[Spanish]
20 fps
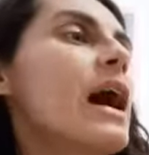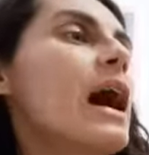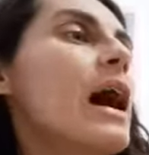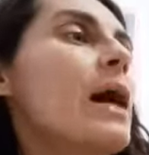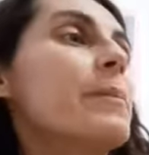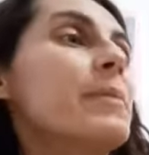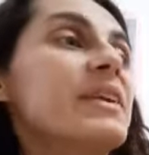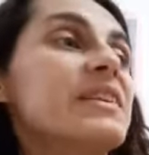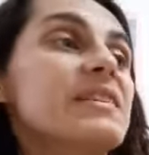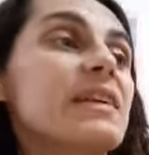
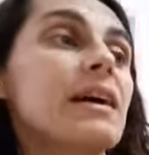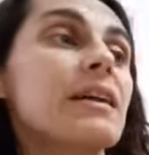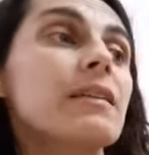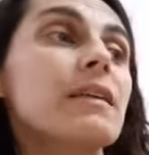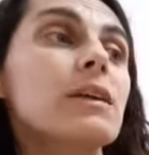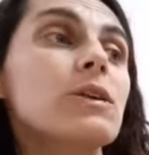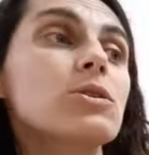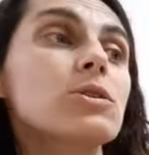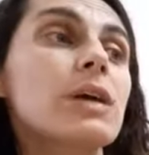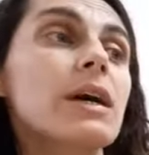A pesar
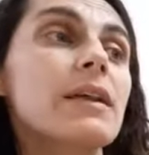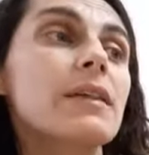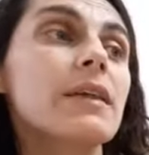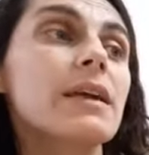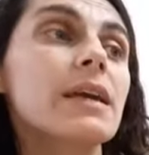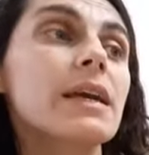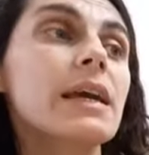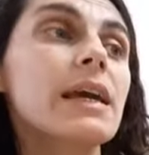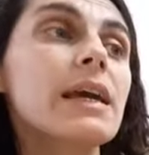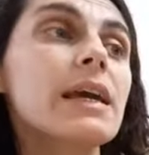de lo
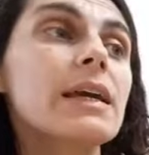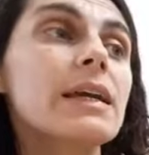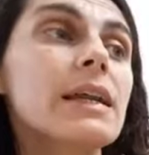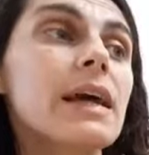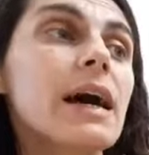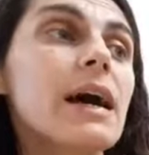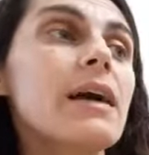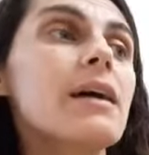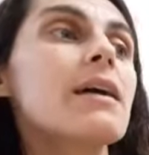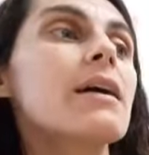tarde que
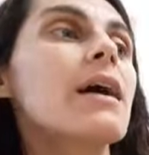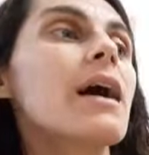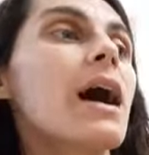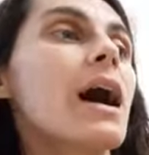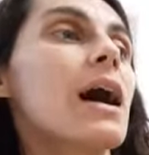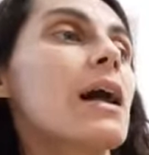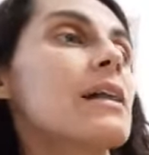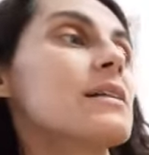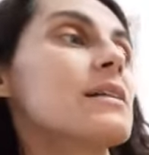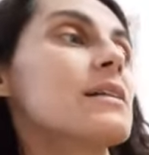era,
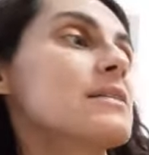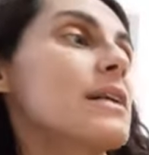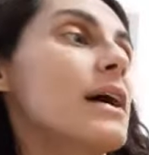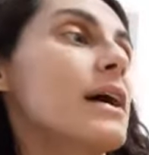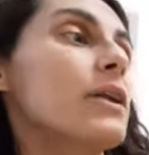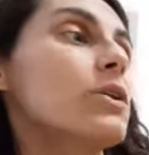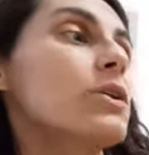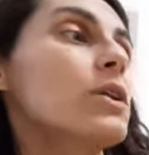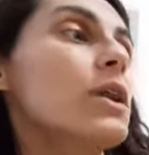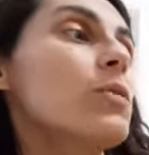
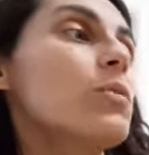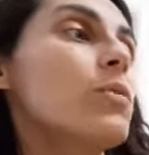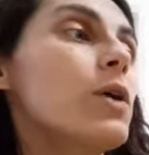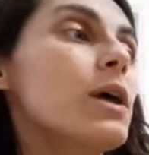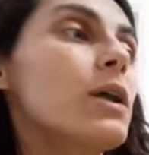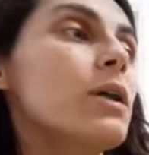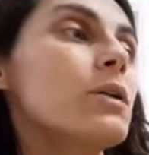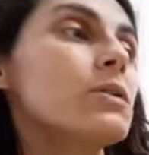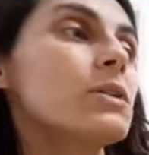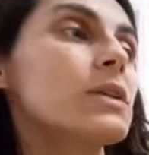alzaron el
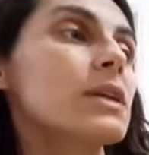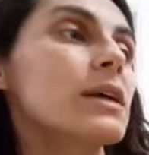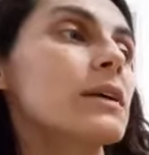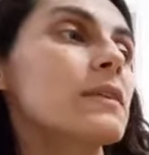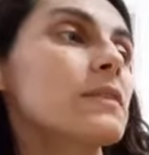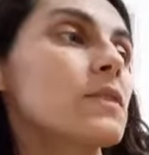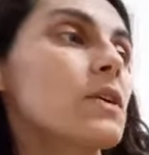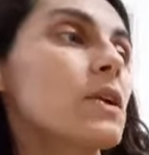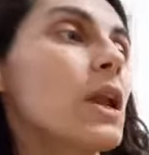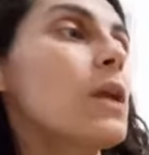vuelo en
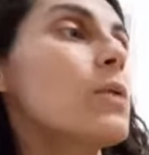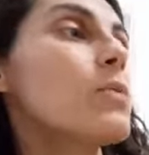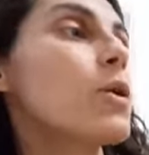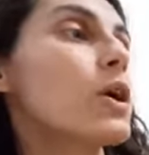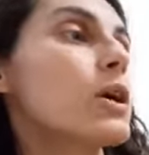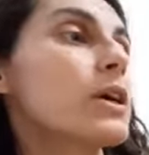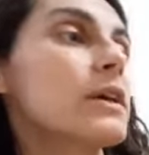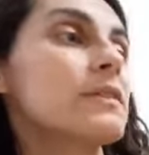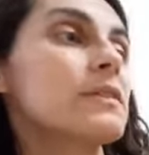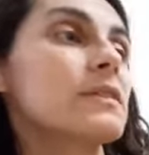dirección al
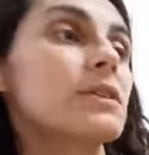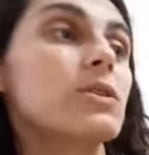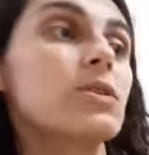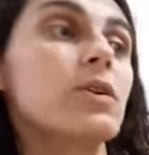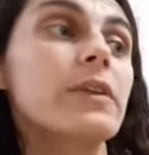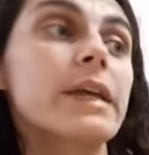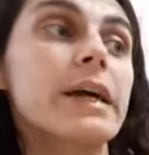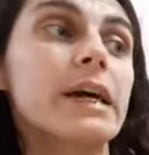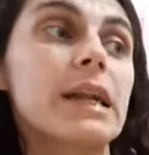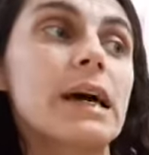bosquecito
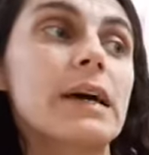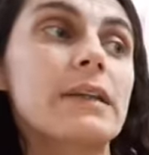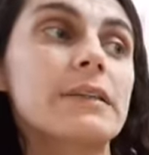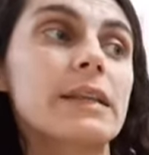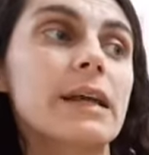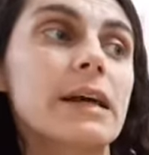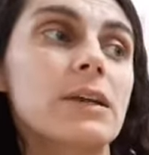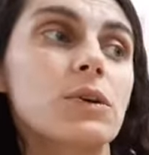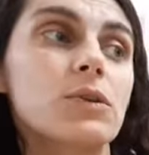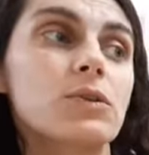de
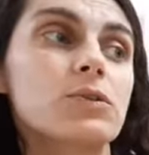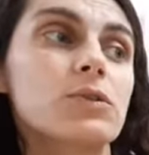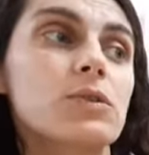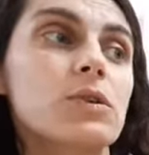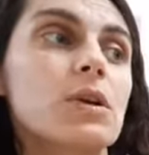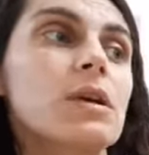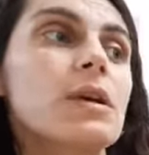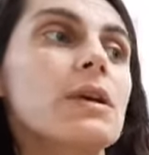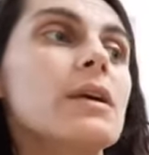arándanos.